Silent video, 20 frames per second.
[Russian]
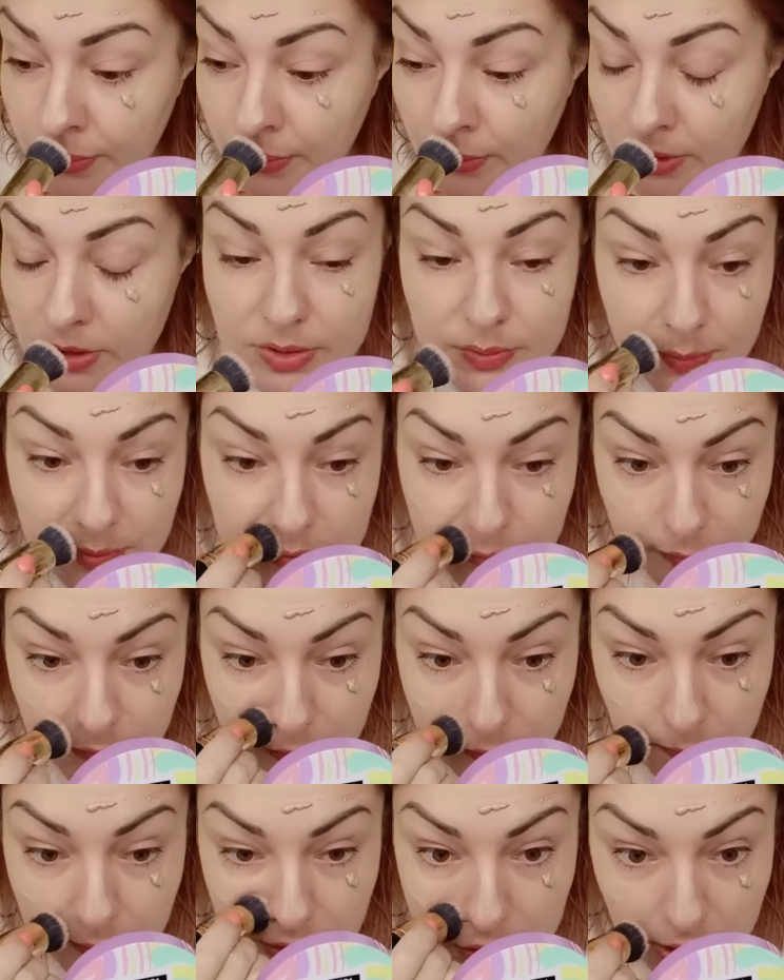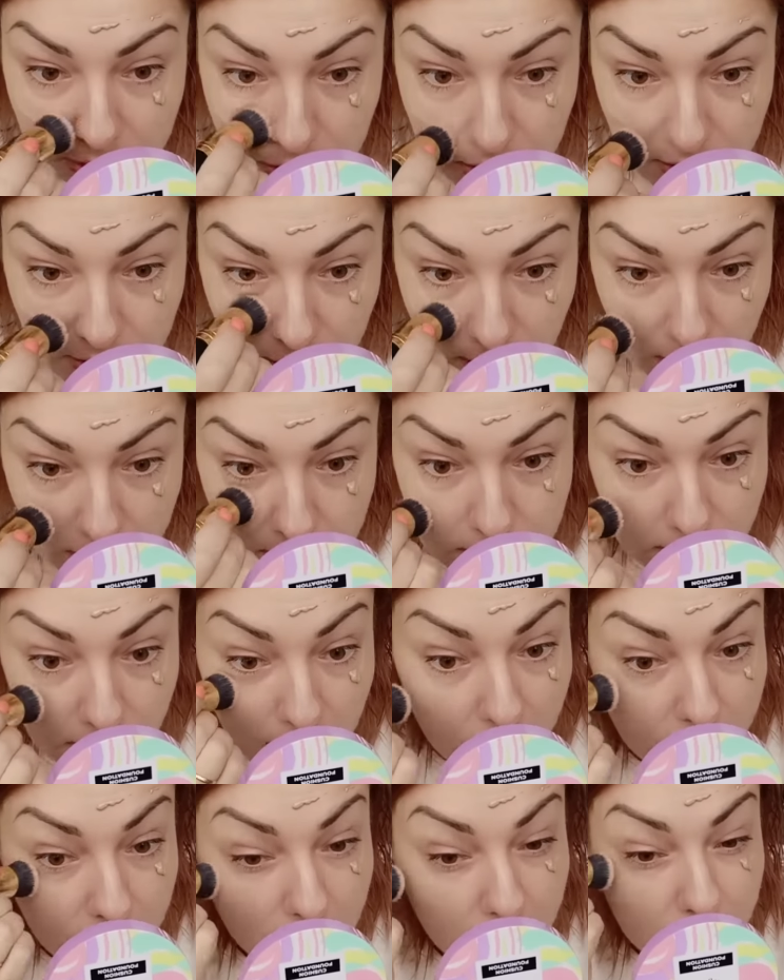Сейчас посмотрим, исчезнет на лице
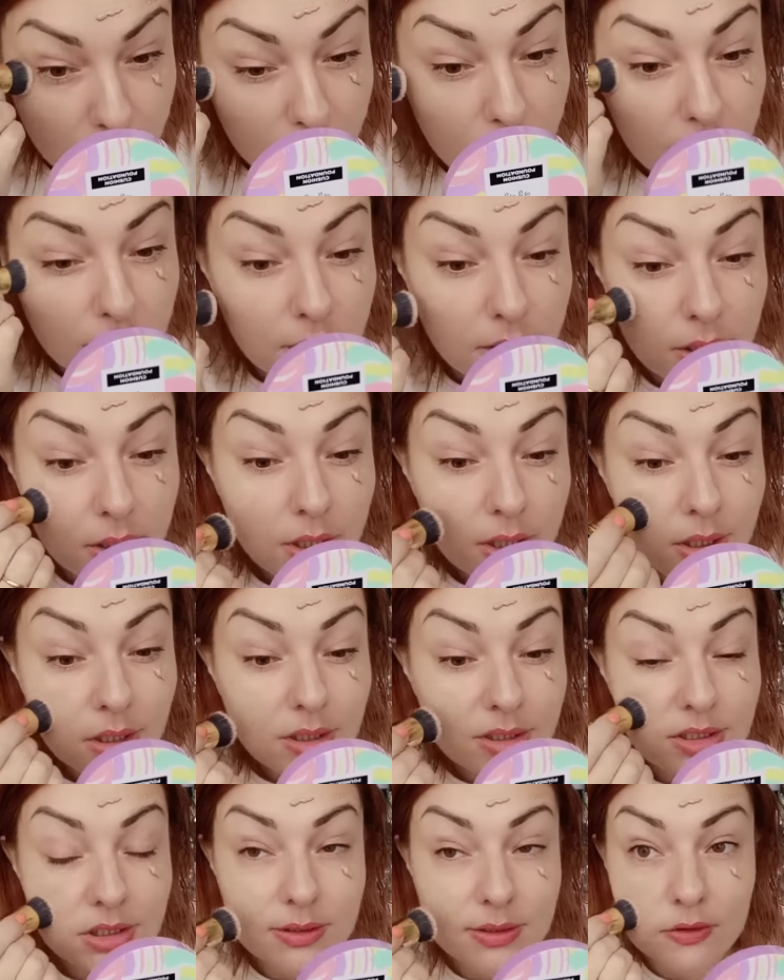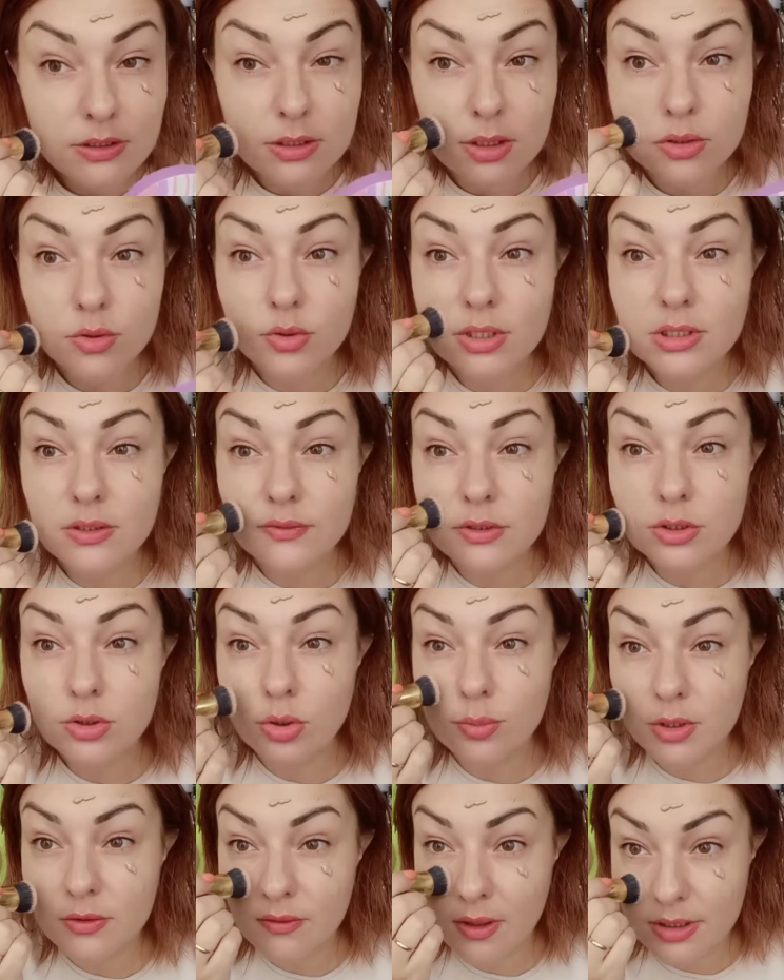или нет. Действительно, у этого
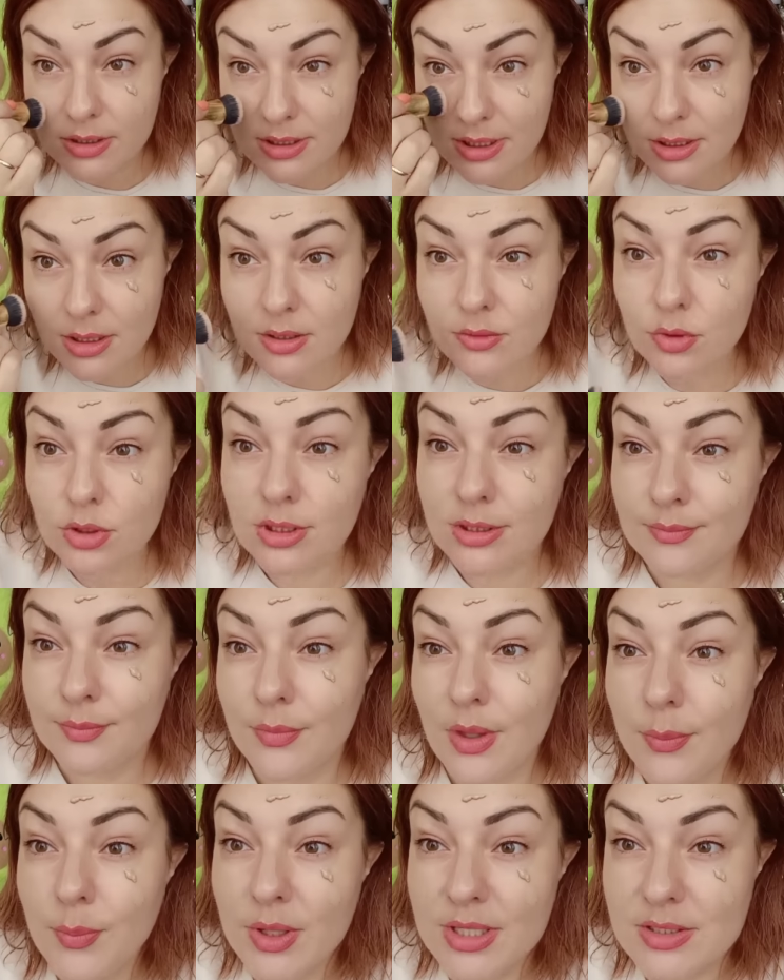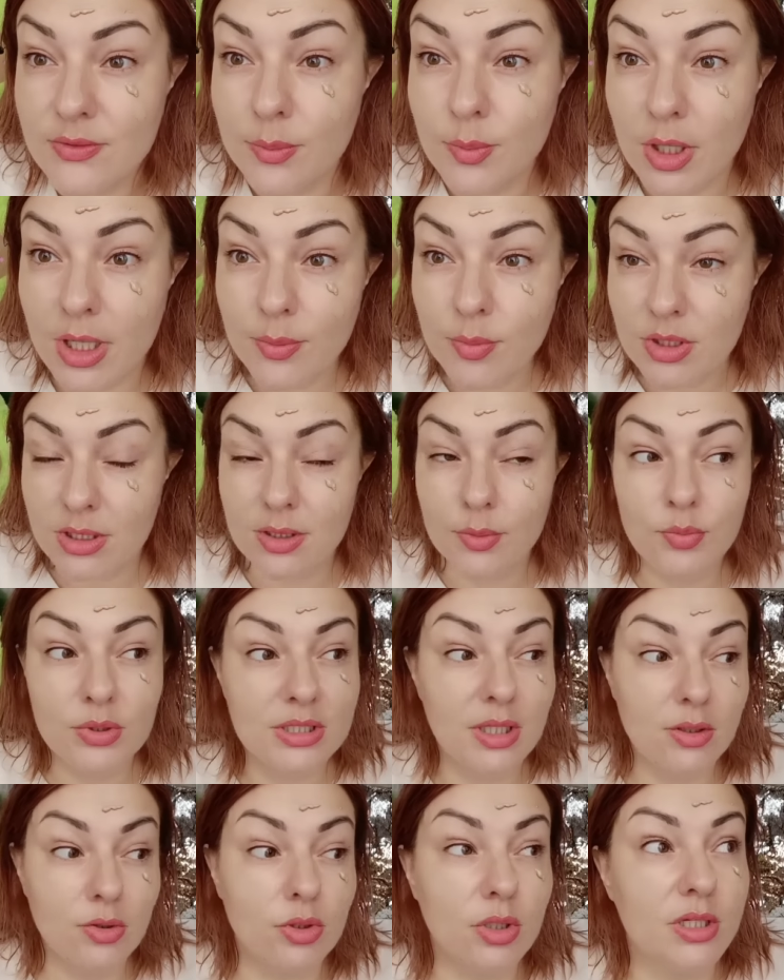темного оттенка, вот опять вам камера не
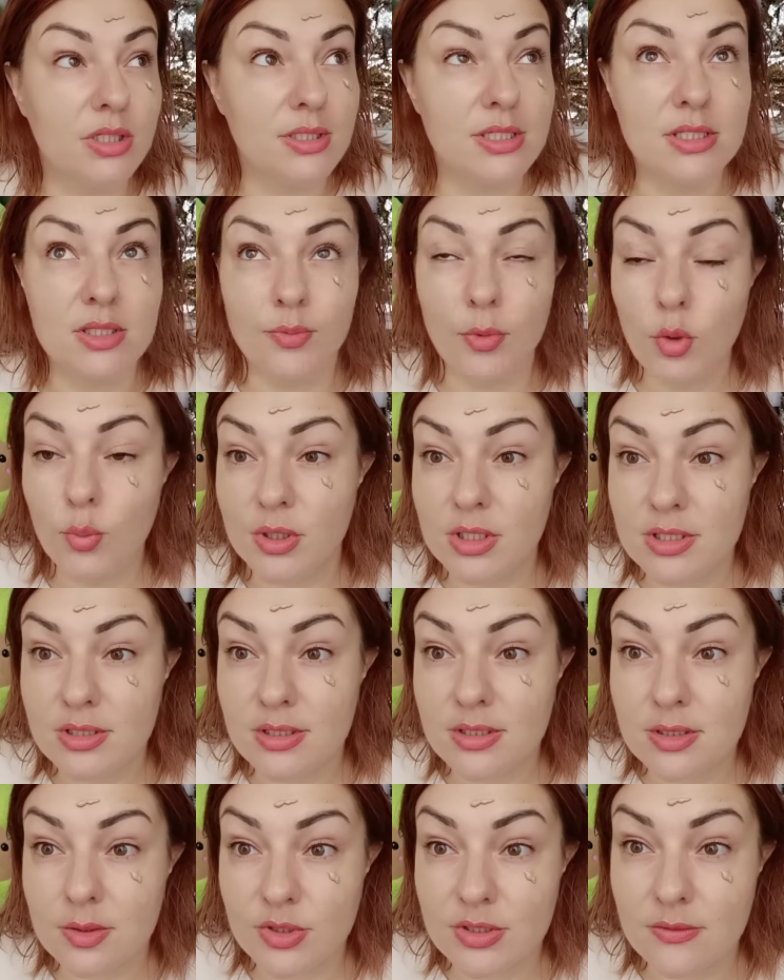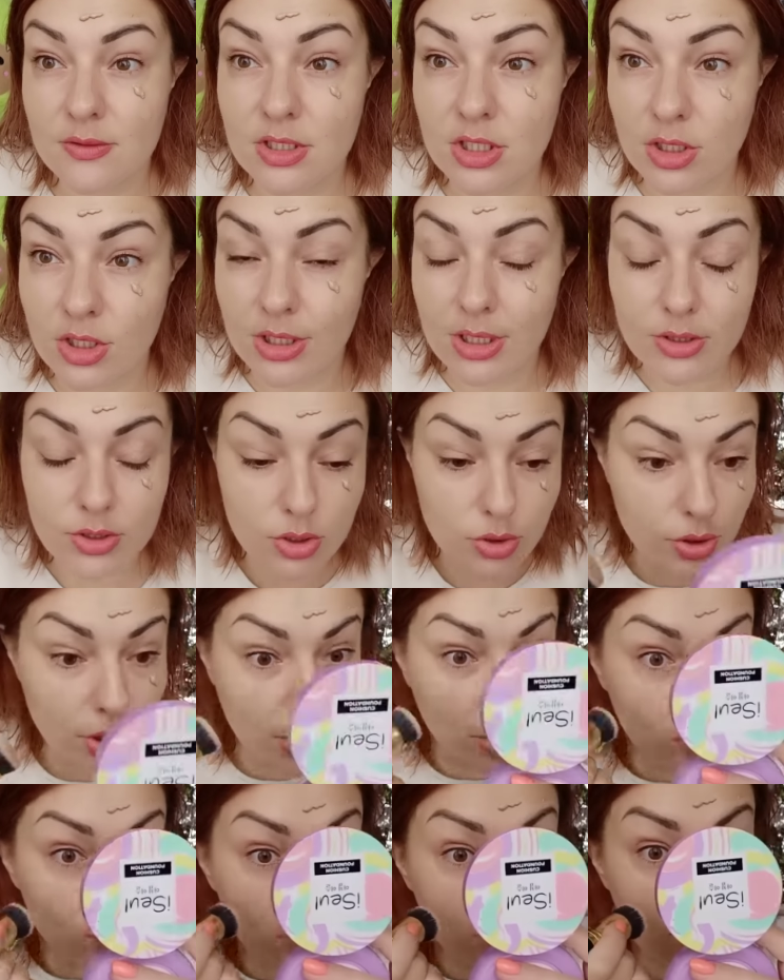передает, хотя снимаю при естественном освещении, есть
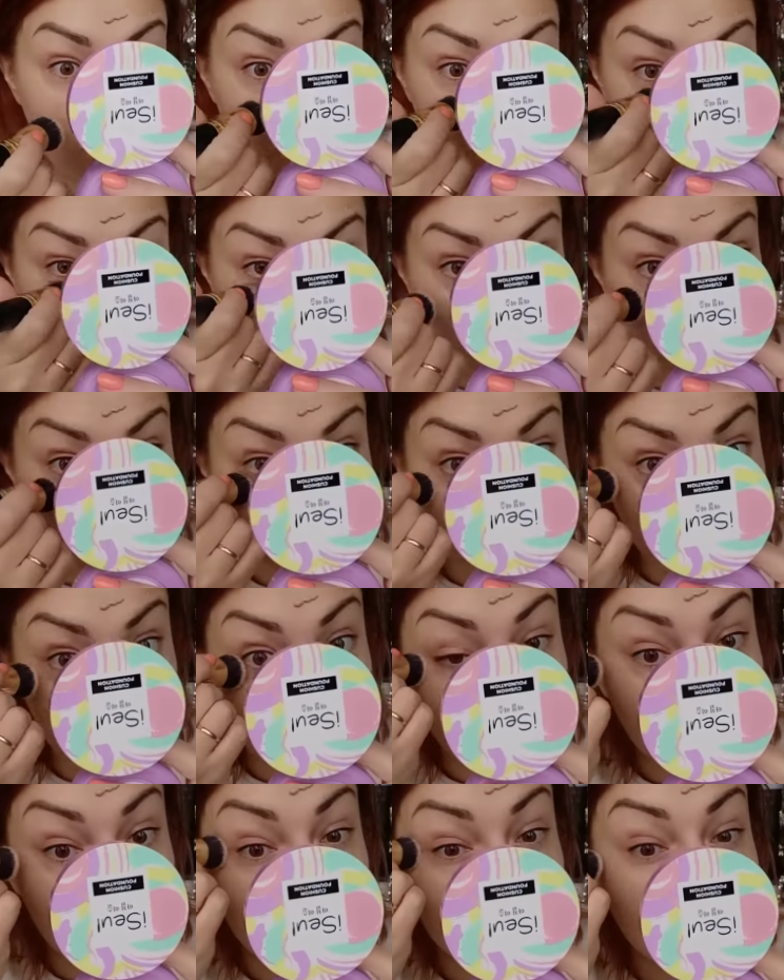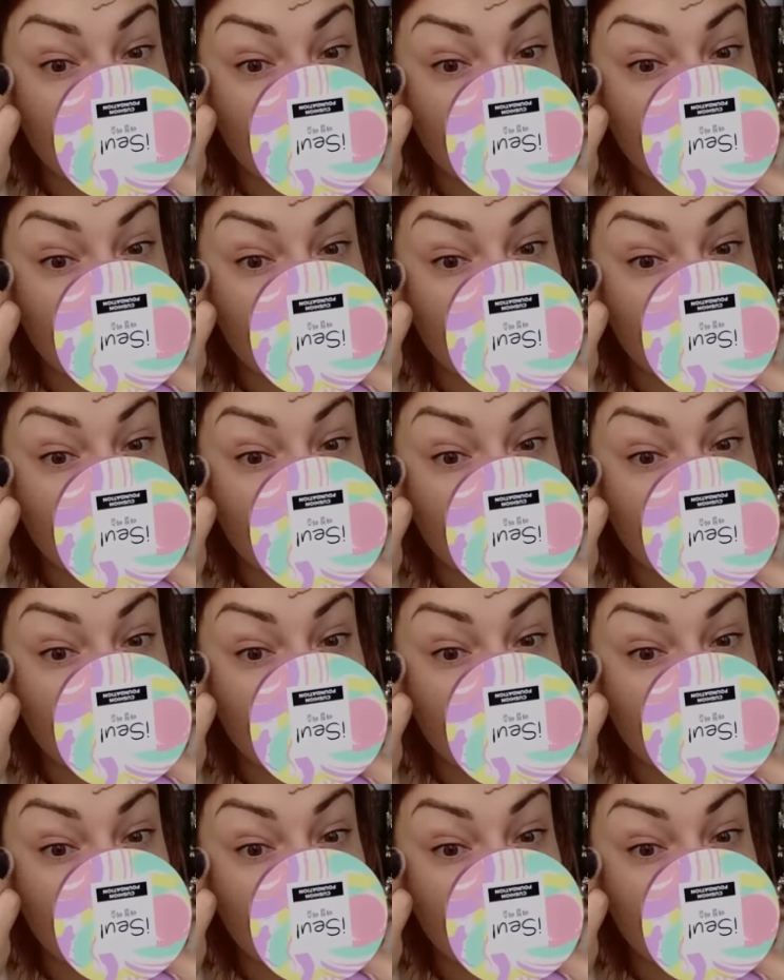какой-то розовый подтон.